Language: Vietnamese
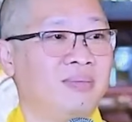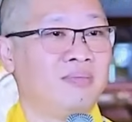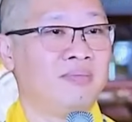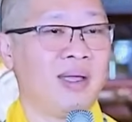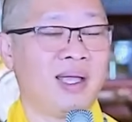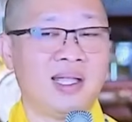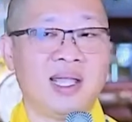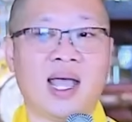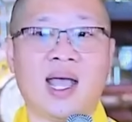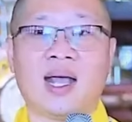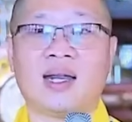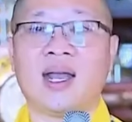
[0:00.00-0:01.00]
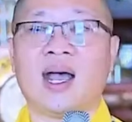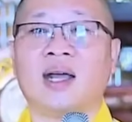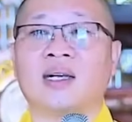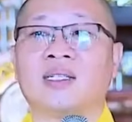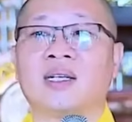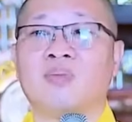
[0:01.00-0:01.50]
Mẹ già
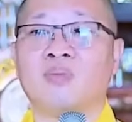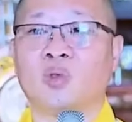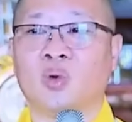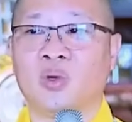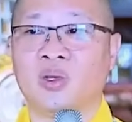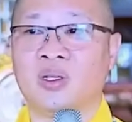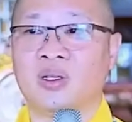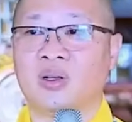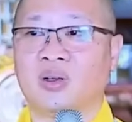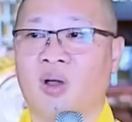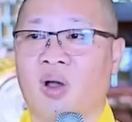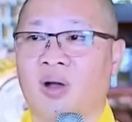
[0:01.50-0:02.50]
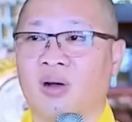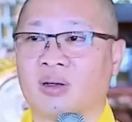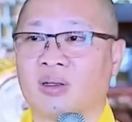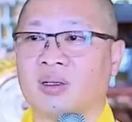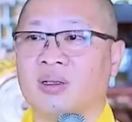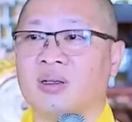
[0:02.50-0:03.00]
đã trăm tuổi
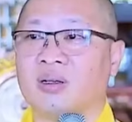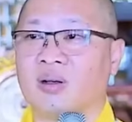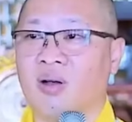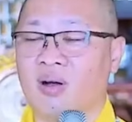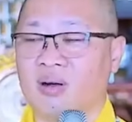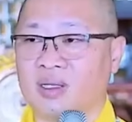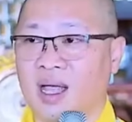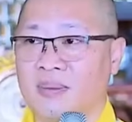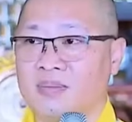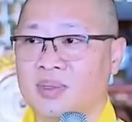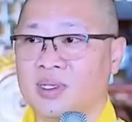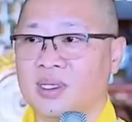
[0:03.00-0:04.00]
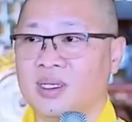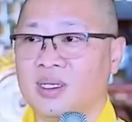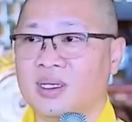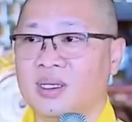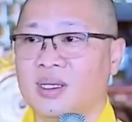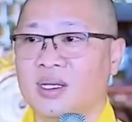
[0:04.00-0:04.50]
còn thương con tám mươi.
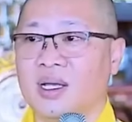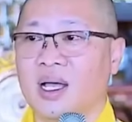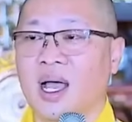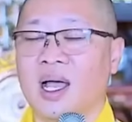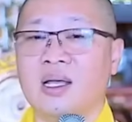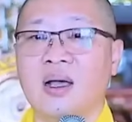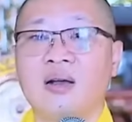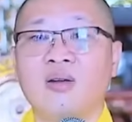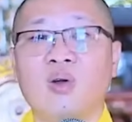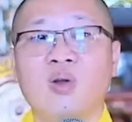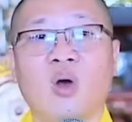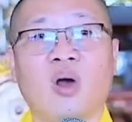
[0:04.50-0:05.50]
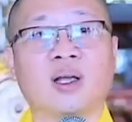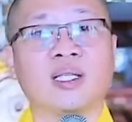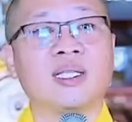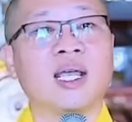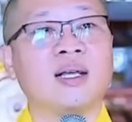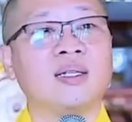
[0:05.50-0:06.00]
Ái ân có đoạn
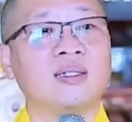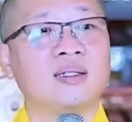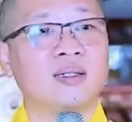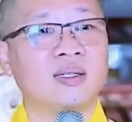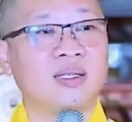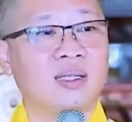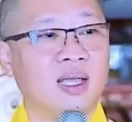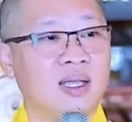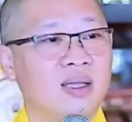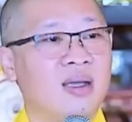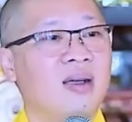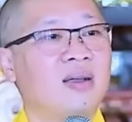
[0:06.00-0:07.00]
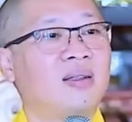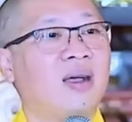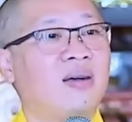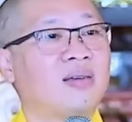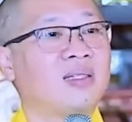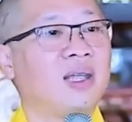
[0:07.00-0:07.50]
chăng chỉ hơi
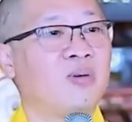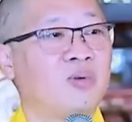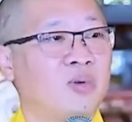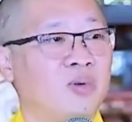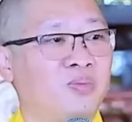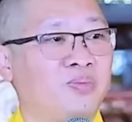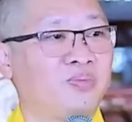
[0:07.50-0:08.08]
thở sau cùng.